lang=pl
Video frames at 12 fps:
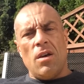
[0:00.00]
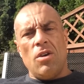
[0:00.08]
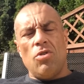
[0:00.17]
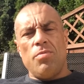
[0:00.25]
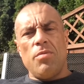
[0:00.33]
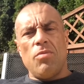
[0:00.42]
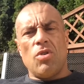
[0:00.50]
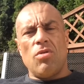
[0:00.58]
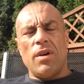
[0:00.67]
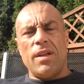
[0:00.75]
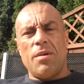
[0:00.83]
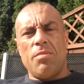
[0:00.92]
i robimy
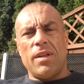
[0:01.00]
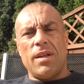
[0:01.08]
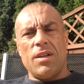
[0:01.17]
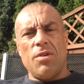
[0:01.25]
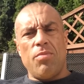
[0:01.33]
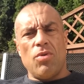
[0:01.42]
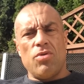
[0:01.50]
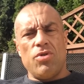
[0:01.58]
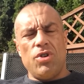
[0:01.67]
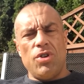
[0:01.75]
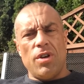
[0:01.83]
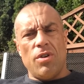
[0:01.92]
kolejne badanie po
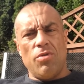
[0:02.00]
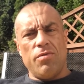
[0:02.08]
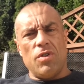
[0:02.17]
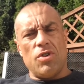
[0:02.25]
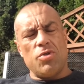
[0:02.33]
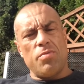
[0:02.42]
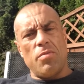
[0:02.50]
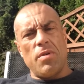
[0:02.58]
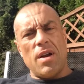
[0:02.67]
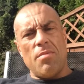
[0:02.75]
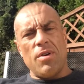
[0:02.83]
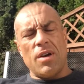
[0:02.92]
godzinie. Również
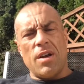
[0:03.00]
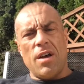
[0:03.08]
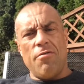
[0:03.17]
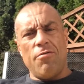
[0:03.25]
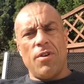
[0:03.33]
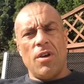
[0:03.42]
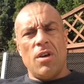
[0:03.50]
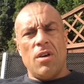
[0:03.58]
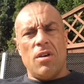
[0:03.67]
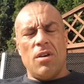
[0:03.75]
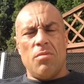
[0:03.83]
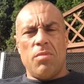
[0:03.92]
pobieramy krew,
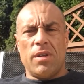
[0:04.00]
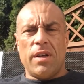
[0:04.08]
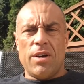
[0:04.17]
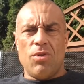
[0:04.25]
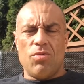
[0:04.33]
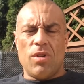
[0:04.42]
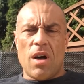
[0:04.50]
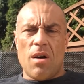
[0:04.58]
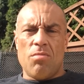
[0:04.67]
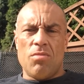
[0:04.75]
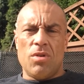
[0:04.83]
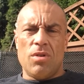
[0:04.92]
badają
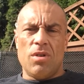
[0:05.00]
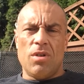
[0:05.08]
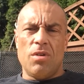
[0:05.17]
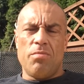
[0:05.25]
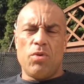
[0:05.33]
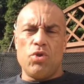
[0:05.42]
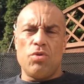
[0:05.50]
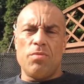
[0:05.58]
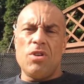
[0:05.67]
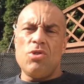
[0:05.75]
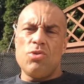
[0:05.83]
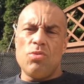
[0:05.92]
nam
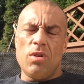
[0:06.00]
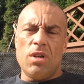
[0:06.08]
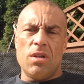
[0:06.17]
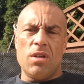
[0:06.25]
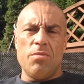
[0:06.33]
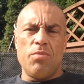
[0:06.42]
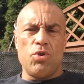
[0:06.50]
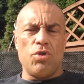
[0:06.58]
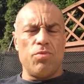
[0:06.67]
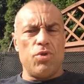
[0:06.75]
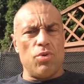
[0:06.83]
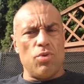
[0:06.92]
poziom insuliny i
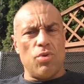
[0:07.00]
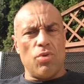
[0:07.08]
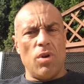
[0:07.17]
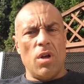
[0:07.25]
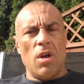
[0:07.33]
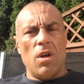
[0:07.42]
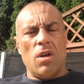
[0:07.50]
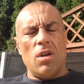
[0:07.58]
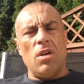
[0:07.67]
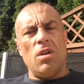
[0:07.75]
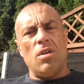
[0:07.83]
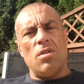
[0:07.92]
poziom cukru.
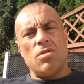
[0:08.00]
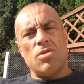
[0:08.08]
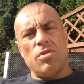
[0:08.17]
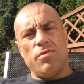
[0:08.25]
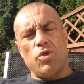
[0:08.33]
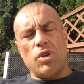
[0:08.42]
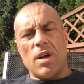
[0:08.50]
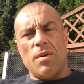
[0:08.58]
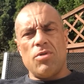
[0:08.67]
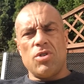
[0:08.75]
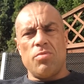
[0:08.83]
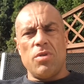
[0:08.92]
I znowu
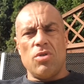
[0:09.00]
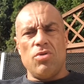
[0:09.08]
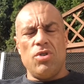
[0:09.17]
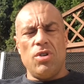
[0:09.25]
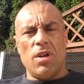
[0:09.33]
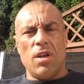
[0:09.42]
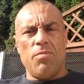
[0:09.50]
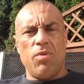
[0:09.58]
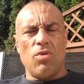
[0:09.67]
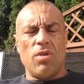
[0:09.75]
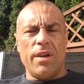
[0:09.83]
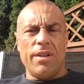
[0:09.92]
czekamy sobie godzinę i
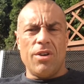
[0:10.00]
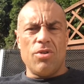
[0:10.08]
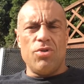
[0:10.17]
po kolejnej